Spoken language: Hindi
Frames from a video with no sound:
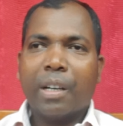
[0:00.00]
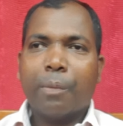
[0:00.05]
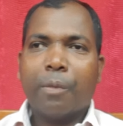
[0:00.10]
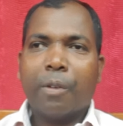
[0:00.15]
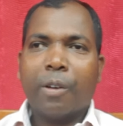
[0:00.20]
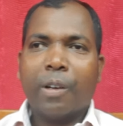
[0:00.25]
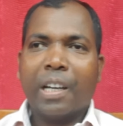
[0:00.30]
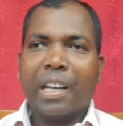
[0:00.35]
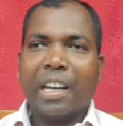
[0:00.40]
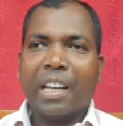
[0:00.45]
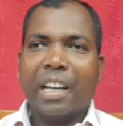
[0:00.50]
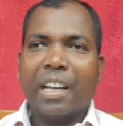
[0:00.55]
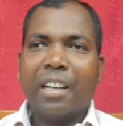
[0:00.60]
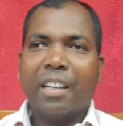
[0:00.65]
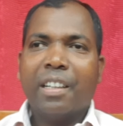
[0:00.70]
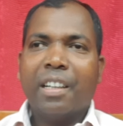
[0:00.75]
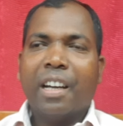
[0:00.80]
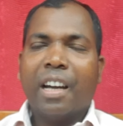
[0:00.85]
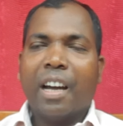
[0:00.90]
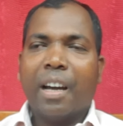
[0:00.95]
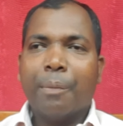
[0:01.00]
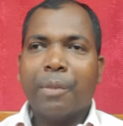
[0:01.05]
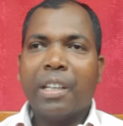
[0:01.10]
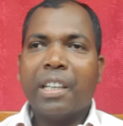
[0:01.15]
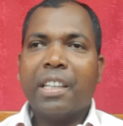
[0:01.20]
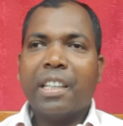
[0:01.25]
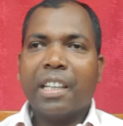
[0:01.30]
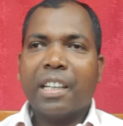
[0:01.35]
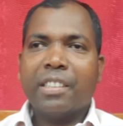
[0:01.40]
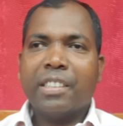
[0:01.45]
मान पवेला
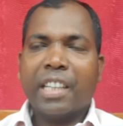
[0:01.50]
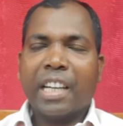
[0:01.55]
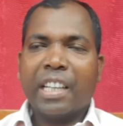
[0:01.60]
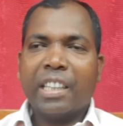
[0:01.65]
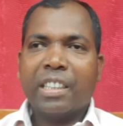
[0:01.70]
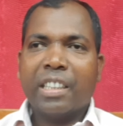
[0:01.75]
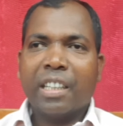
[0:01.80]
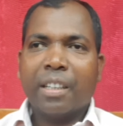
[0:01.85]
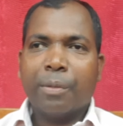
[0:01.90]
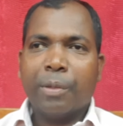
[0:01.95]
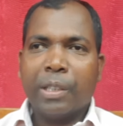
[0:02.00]
हमनी के जात के